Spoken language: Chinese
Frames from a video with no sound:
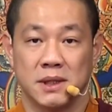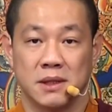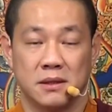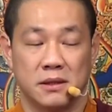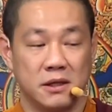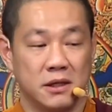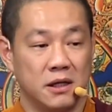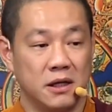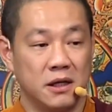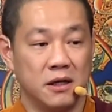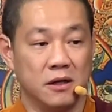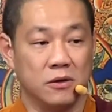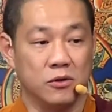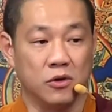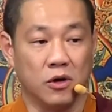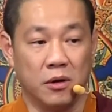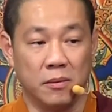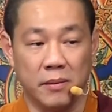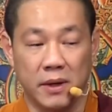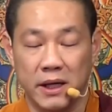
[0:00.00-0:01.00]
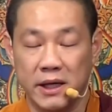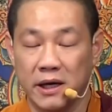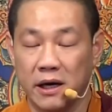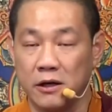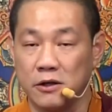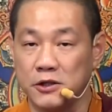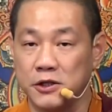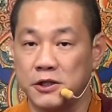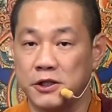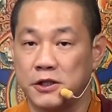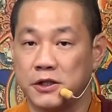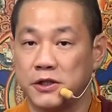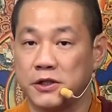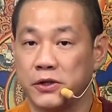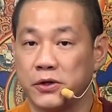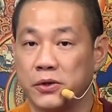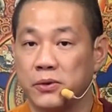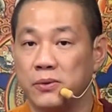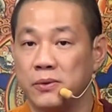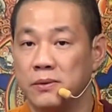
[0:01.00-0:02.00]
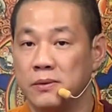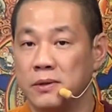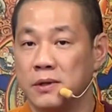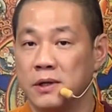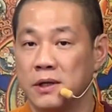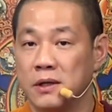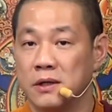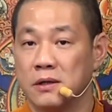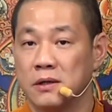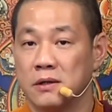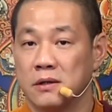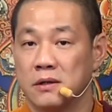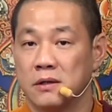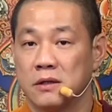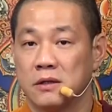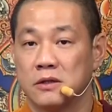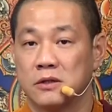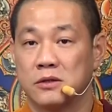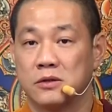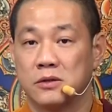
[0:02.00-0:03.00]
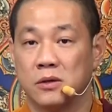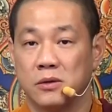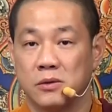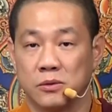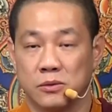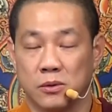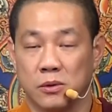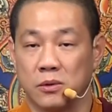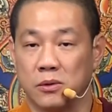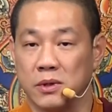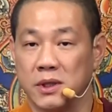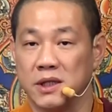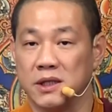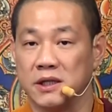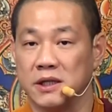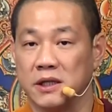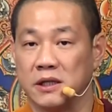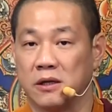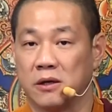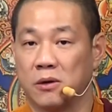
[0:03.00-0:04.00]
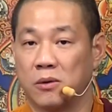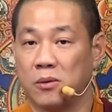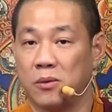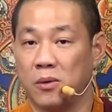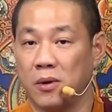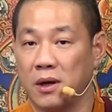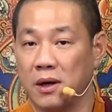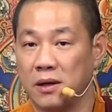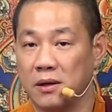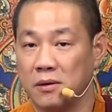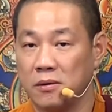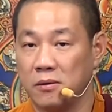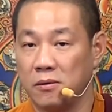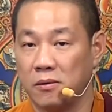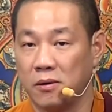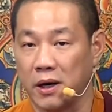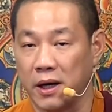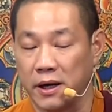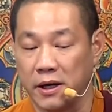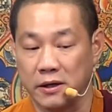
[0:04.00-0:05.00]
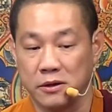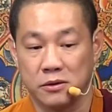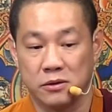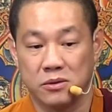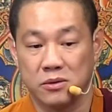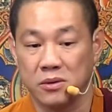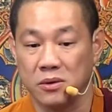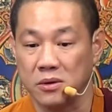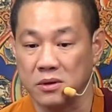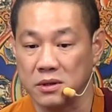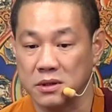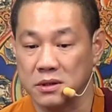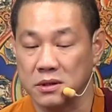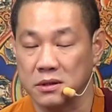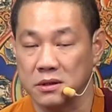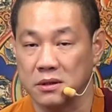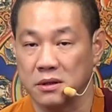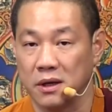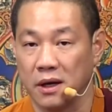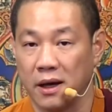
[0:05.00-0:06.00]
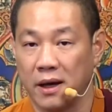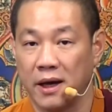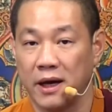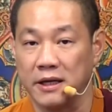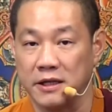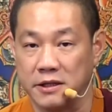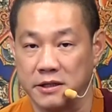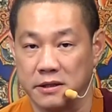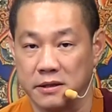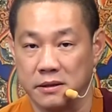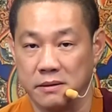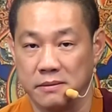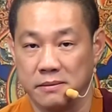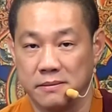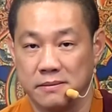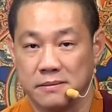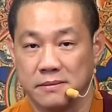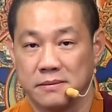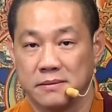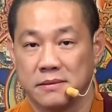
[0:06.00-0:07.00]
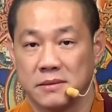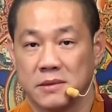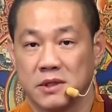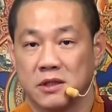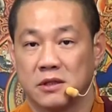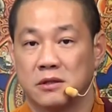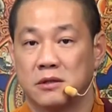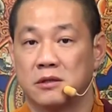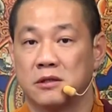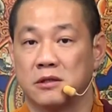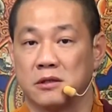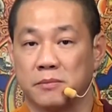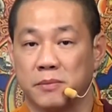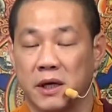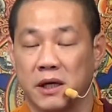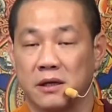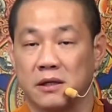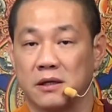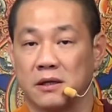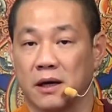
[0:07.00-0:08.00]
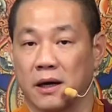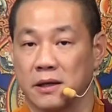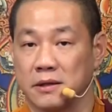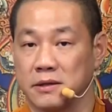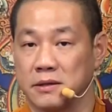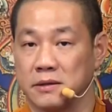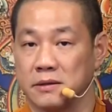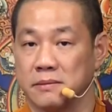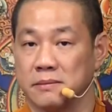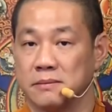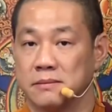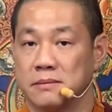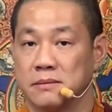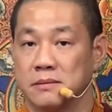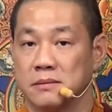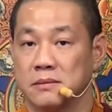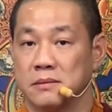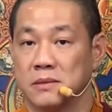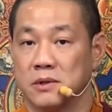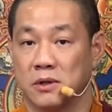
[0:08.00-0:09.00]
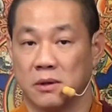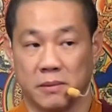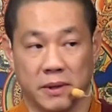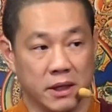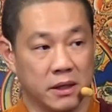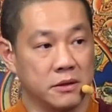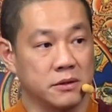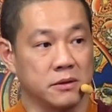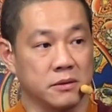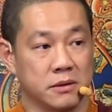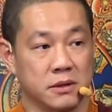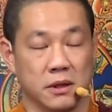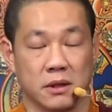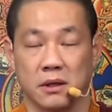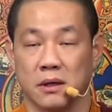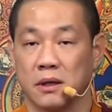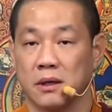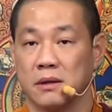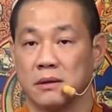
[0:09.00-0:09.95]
第二，我们要修送轮椅。关怀弱势的爱心，慈悲利他心，我们要修这个；